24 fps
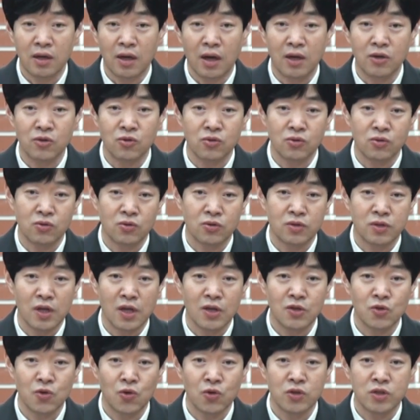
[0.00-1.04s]
아주
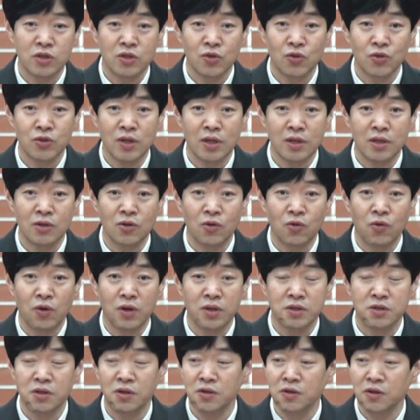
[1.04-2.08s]
세속
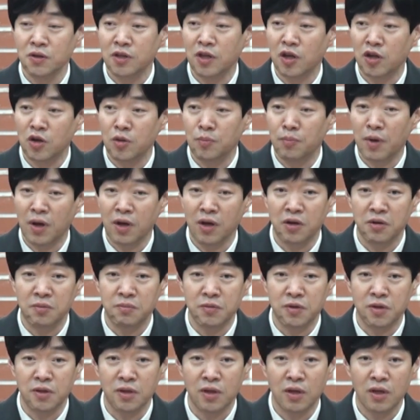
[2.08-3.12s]
지도자들과 전혀 다를 바가
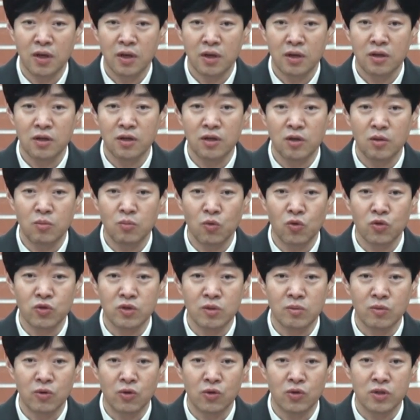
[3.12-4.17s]
없는 그런
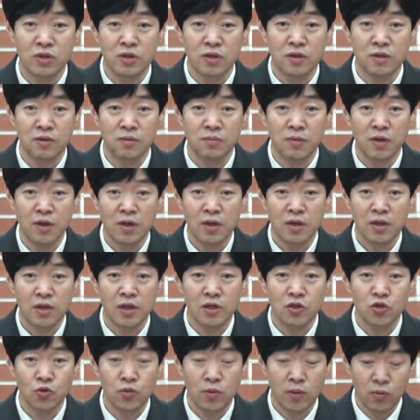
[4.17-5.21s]
모습으로 지금
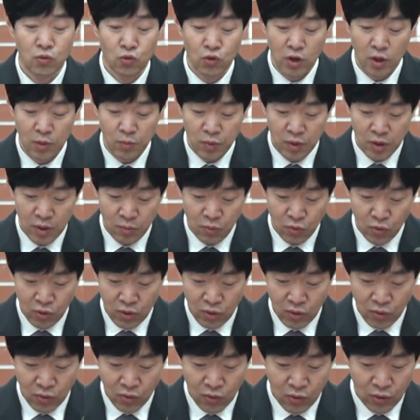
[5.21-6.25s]
예수님 눈앞에
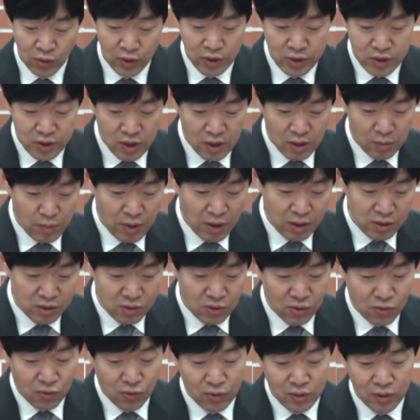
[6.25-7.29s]
보이고 책망을
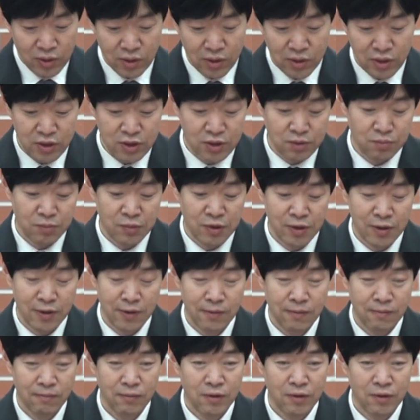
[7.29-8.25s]
듣고 있는 것입니다.